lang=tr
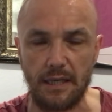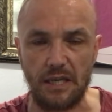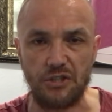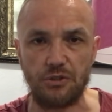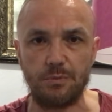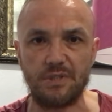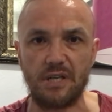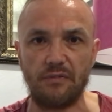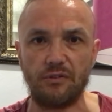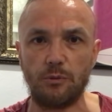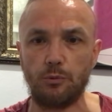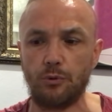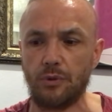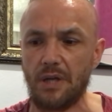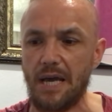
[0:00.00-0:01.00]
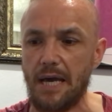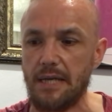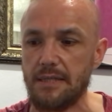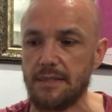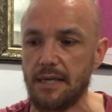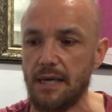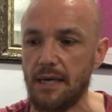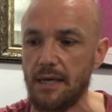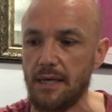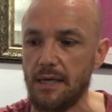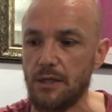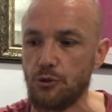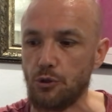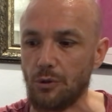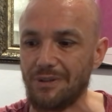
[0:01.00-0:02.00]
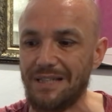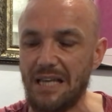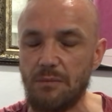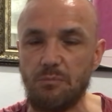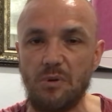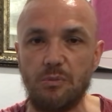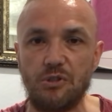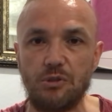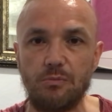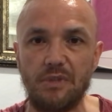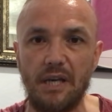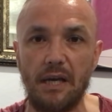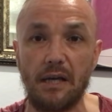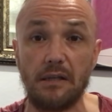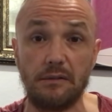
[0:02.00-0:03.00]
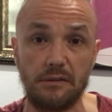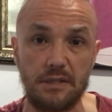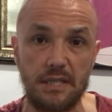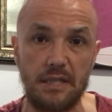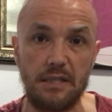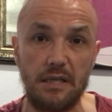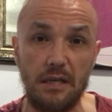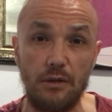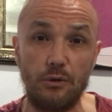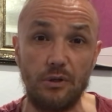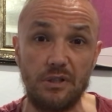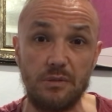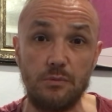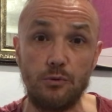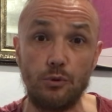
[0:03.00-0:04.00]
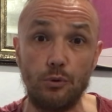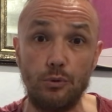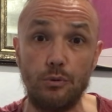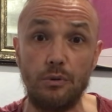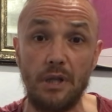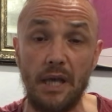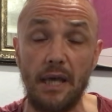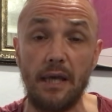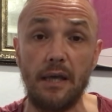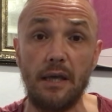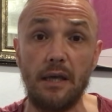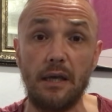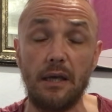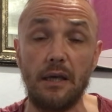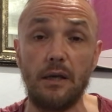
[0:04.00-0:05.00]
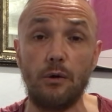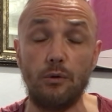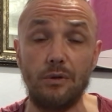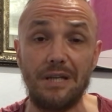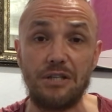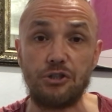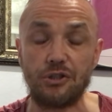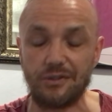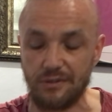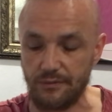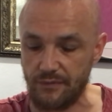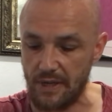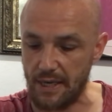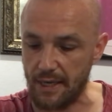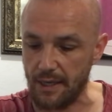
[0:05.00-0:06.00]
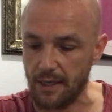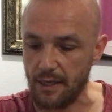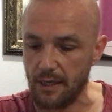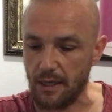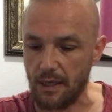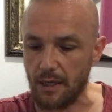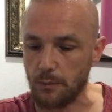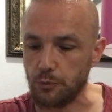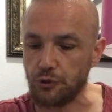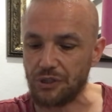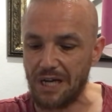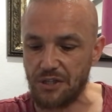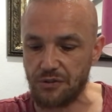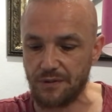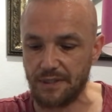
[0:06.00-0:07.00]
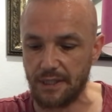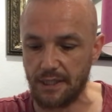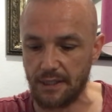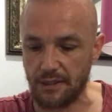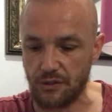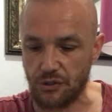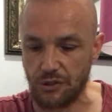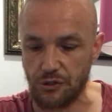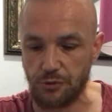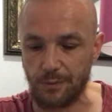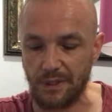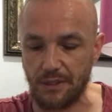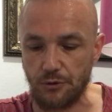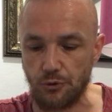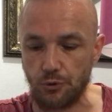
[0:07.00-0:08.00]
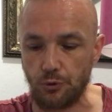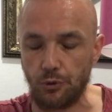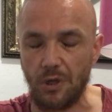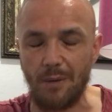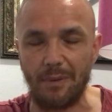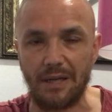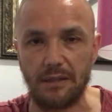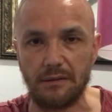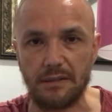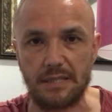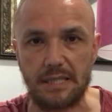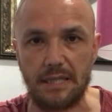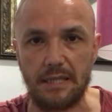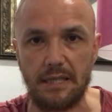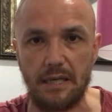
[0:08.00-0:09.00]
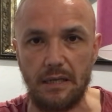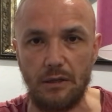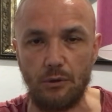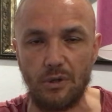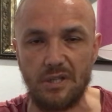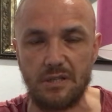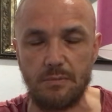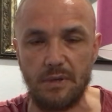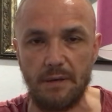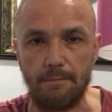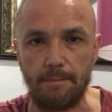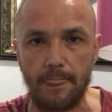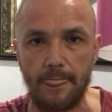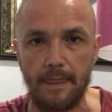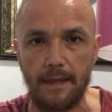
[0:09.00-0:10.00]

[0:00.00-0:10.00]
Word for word: Geçtiğimiz hafta bu realite çok net bir biçimde Galatasaray'ın yeni yönetiminin önünde e, önüne çıktı ve e, bu çerçevede çalışmaları sürdürüyor ama Galatasaray'ın yeni yönetiminin